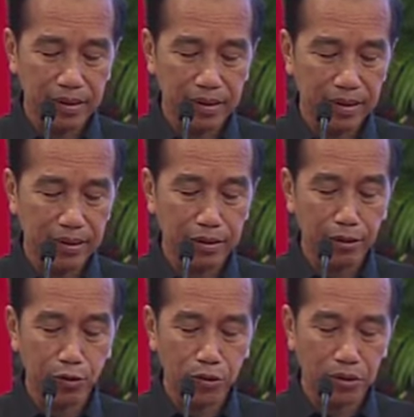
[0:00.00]
ini
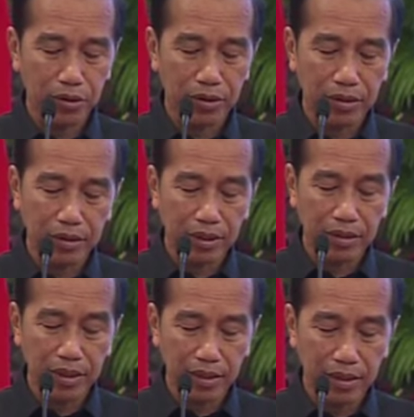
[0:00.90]
terus
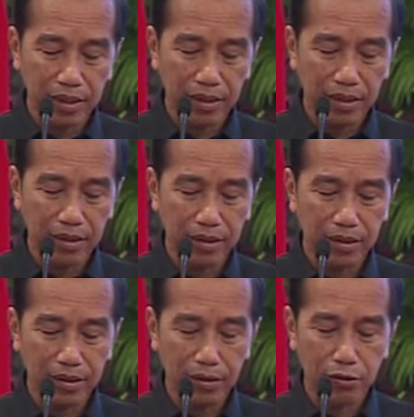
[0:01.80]
terjaga
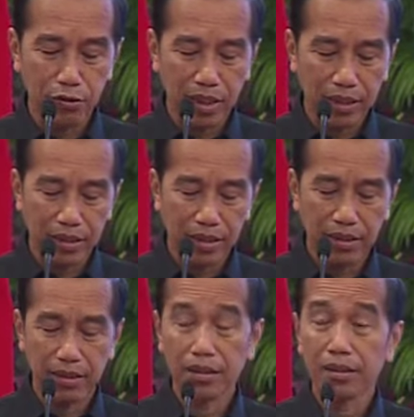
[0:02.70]

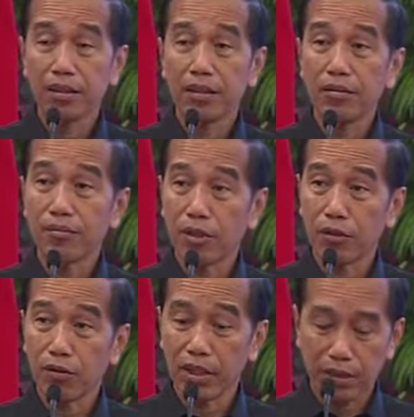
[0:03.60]
kesejukannya,
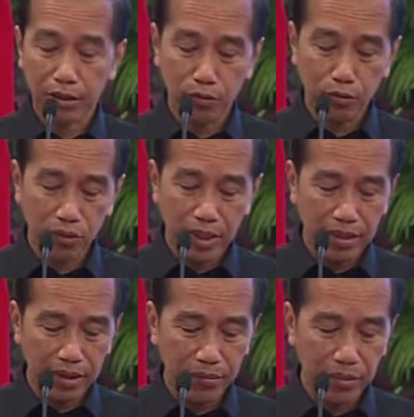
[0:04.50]
perkuat
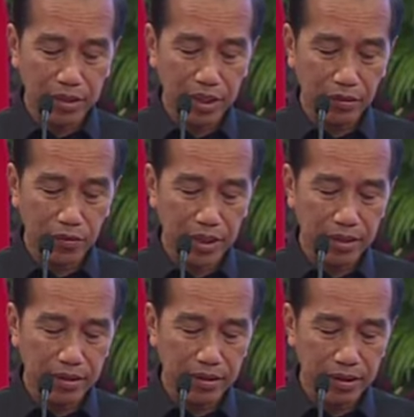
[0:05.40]
kerukunan dan
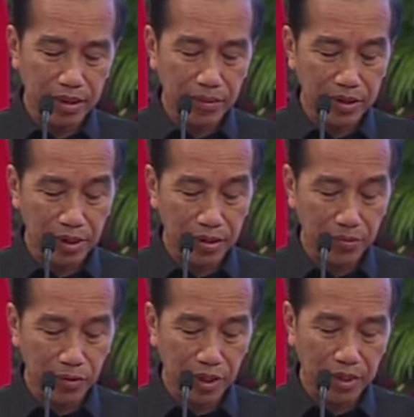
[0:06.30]
persatuan sehingga pesta
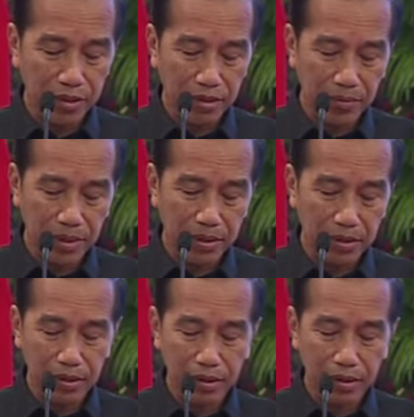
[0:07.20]
demokrasi dapat